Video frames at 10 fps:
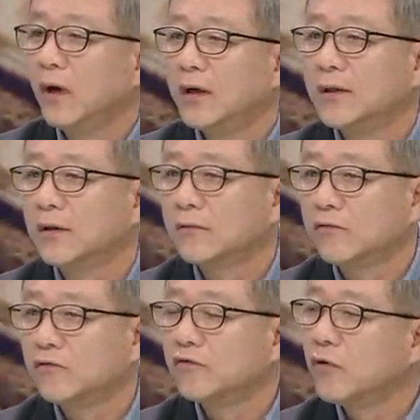이제
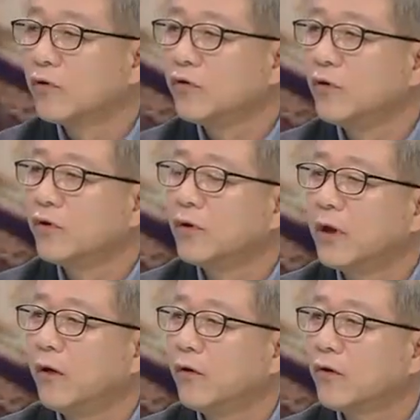육로로
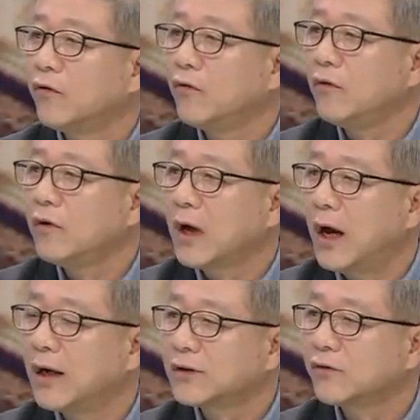연결되어 있고
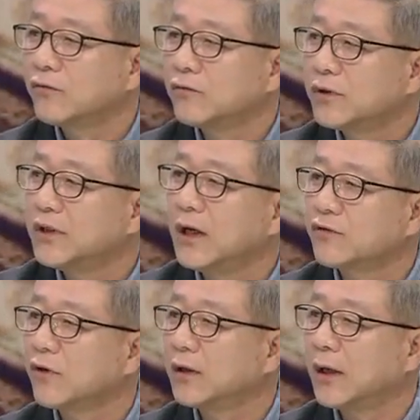강하천은
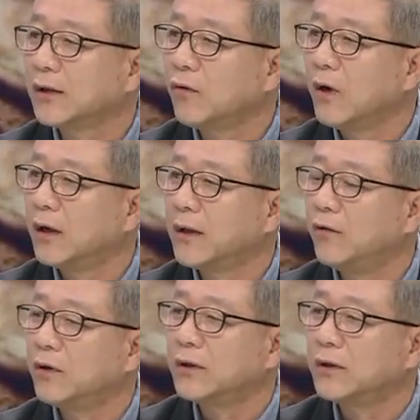지하수가 다 통화되어 그렇죠.